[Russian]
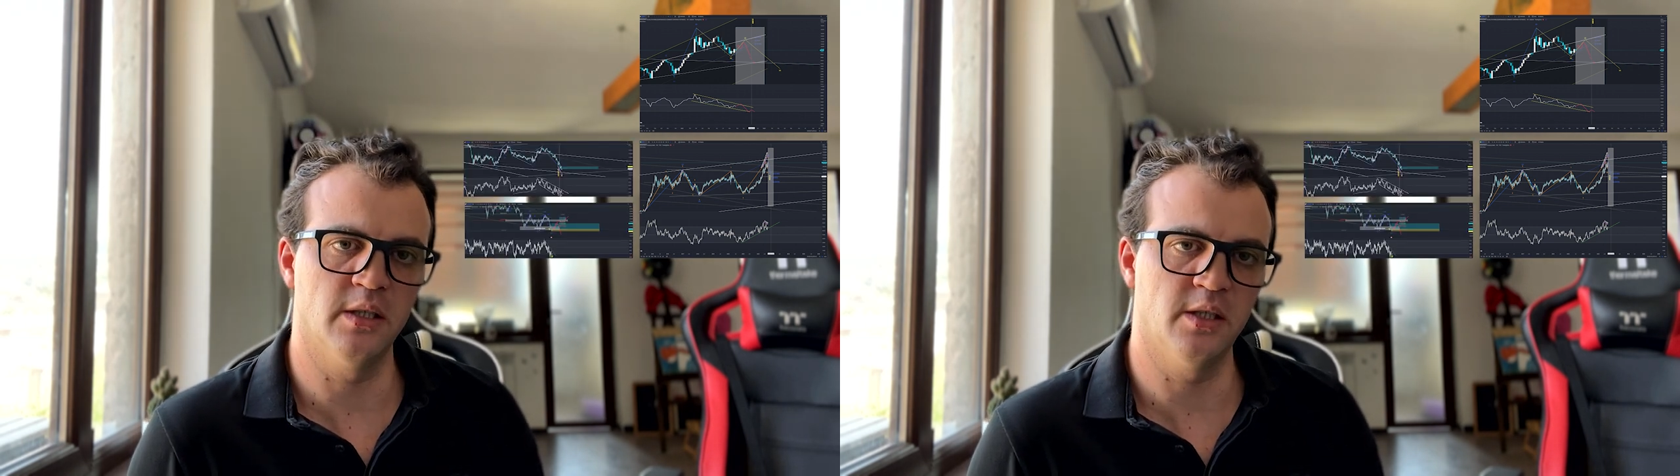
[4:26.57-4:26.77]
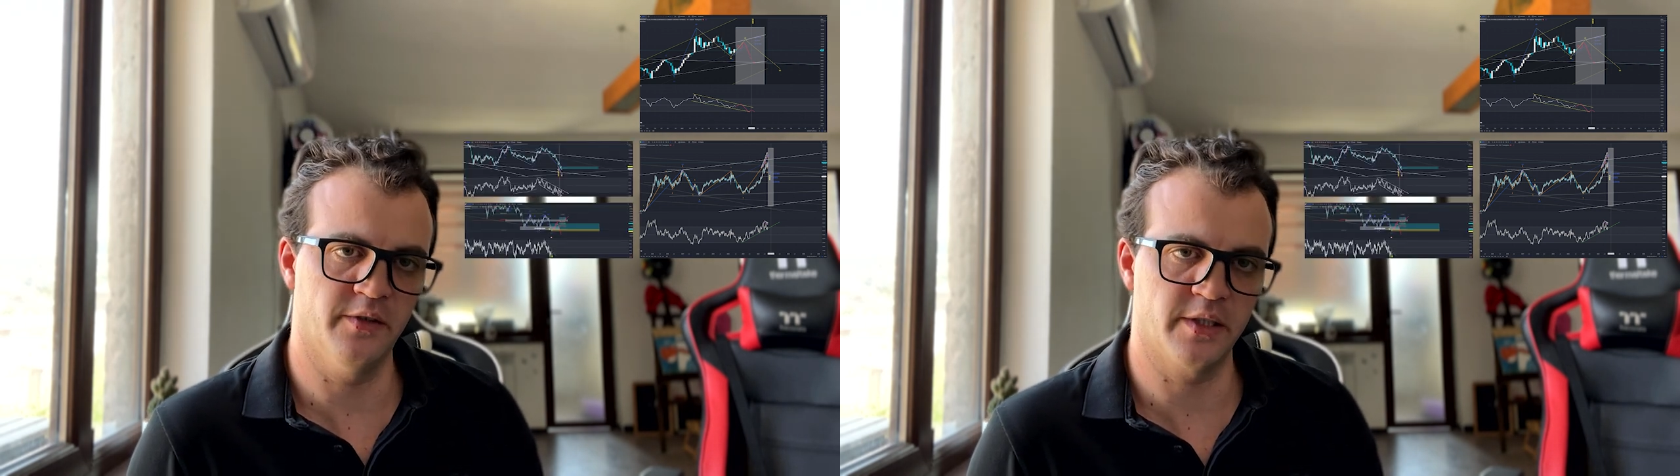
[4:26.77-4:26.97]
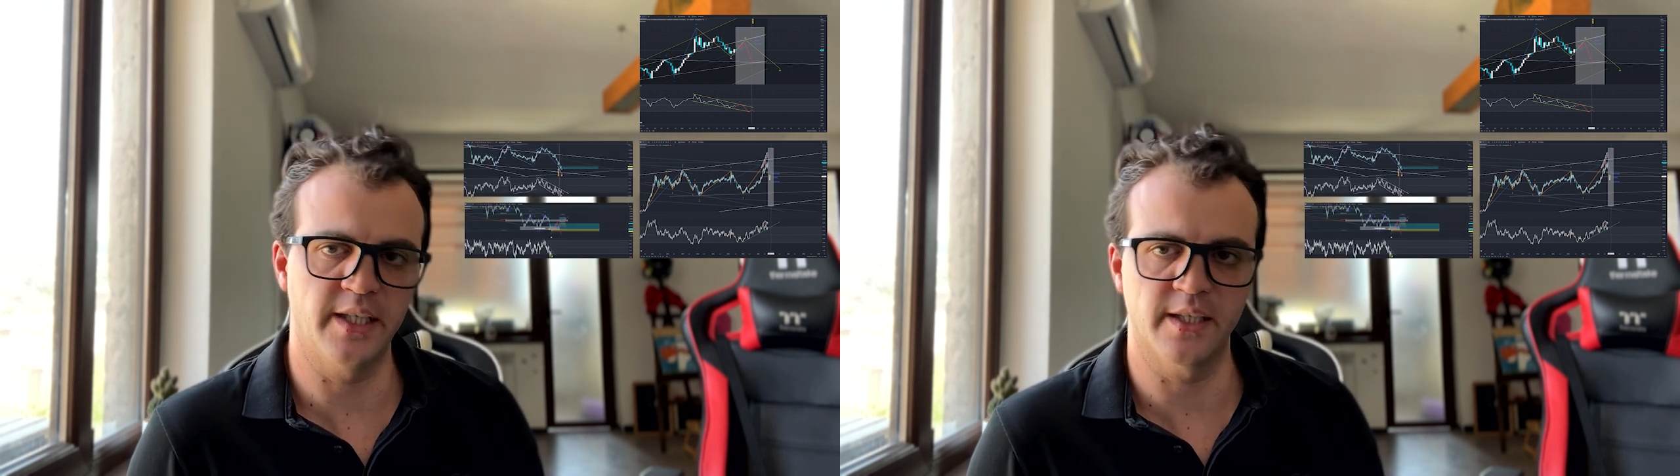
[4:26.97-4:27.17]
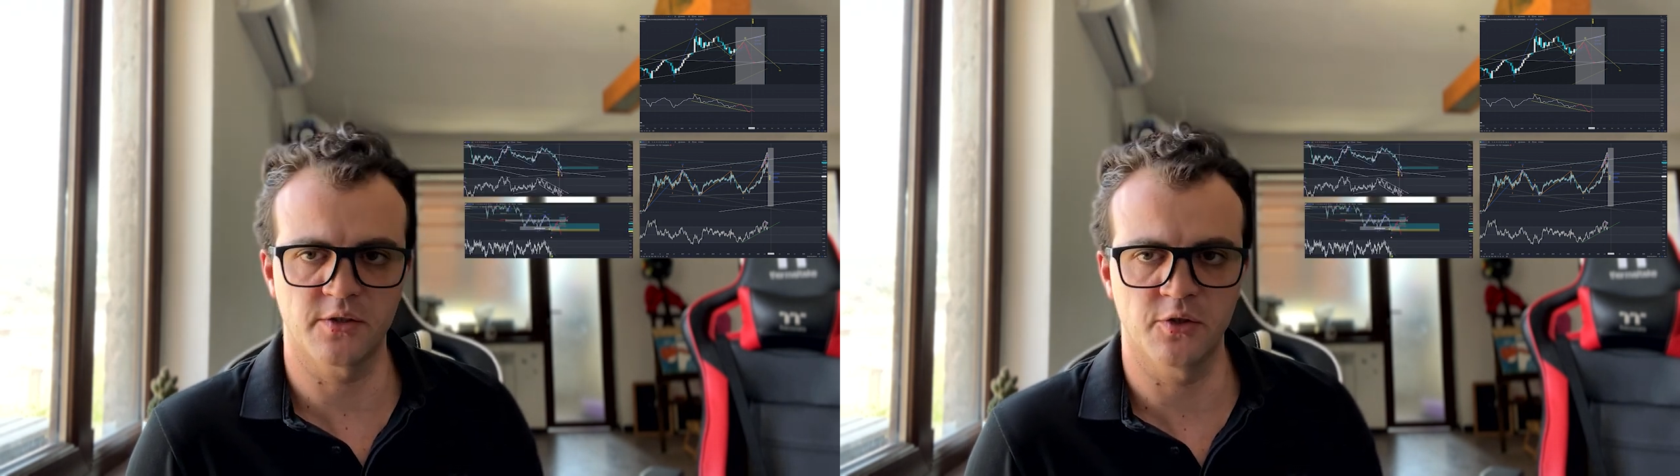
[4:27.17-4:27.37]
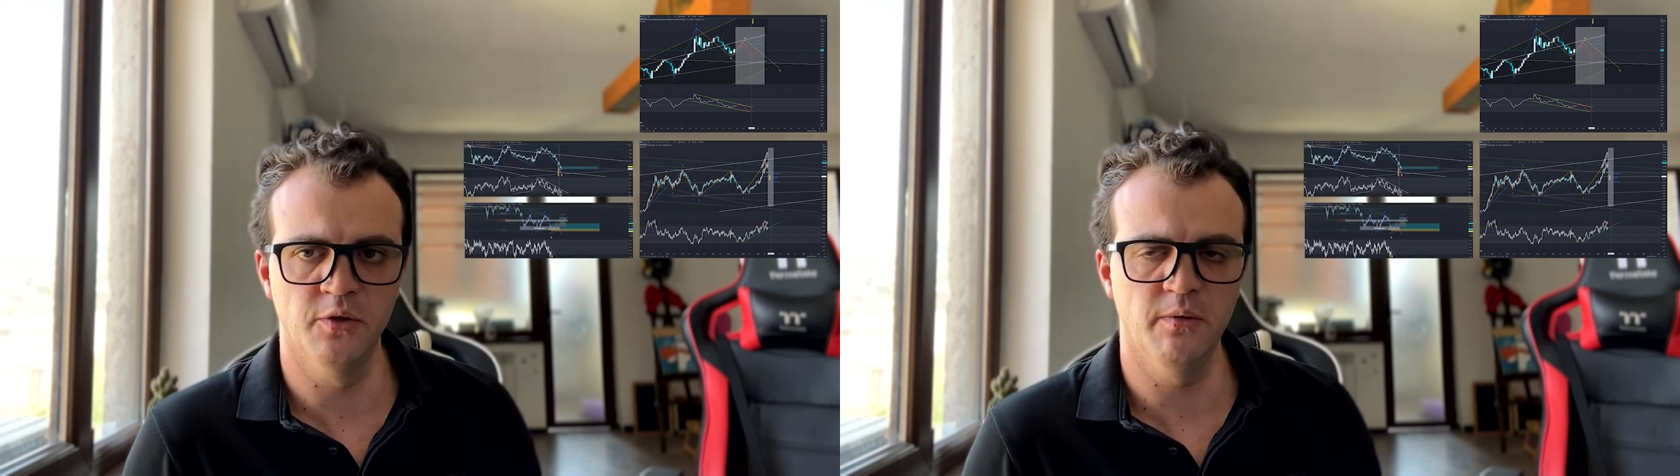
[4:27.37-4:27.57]

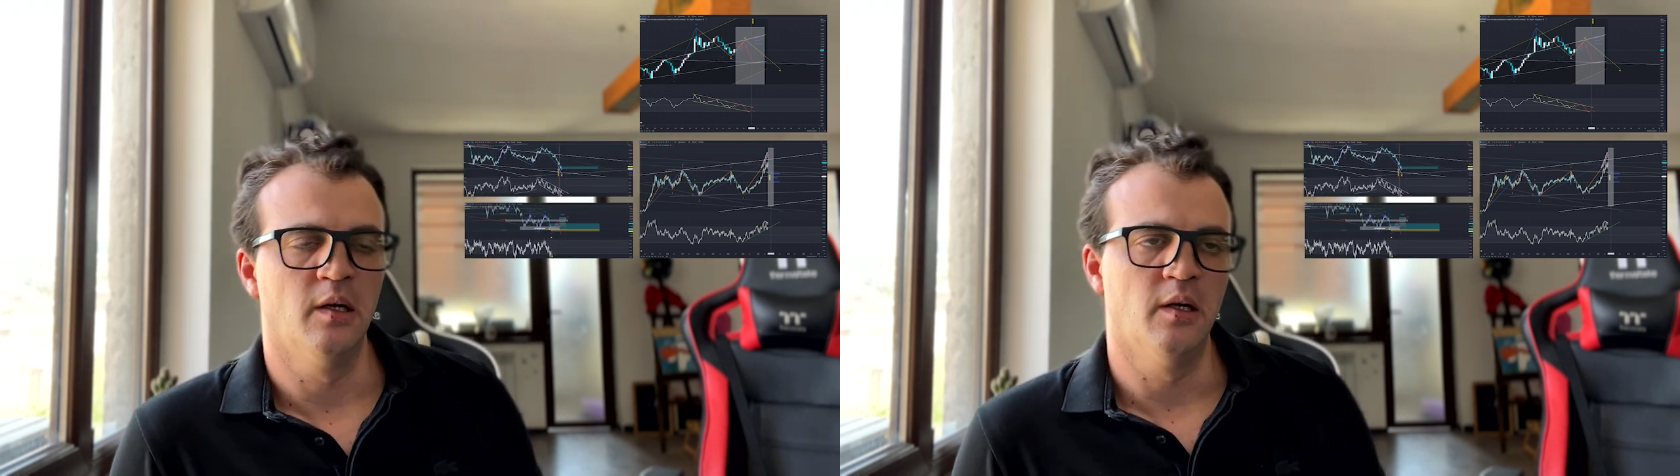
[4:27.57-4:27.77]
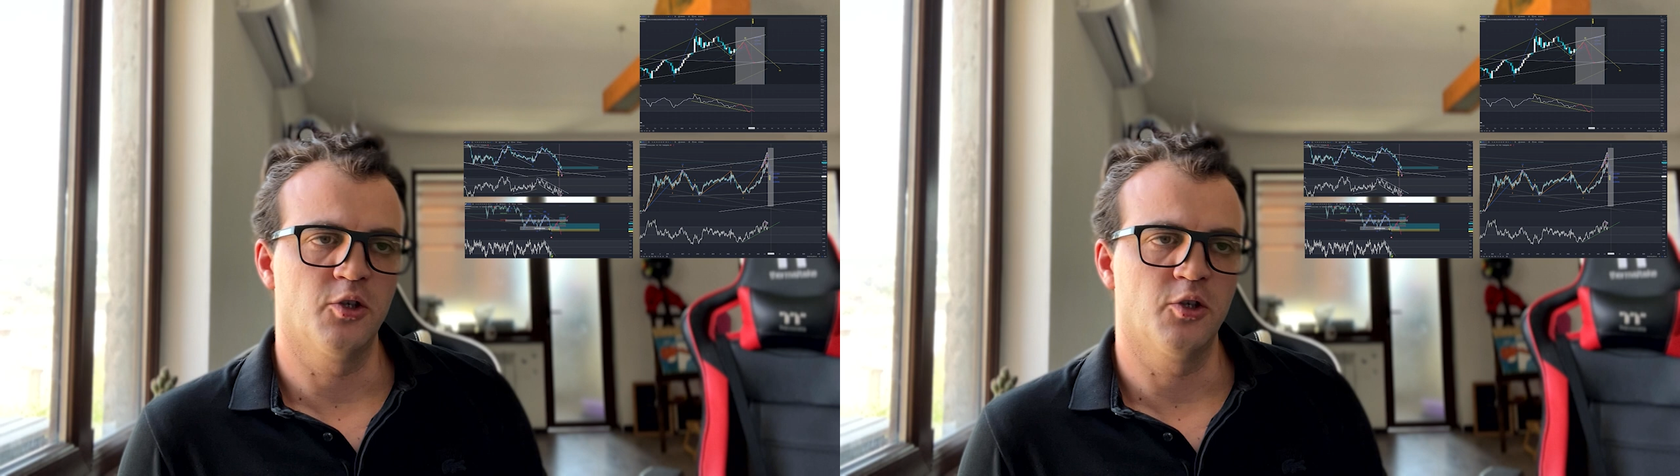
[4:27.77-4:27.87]
дивергенцию.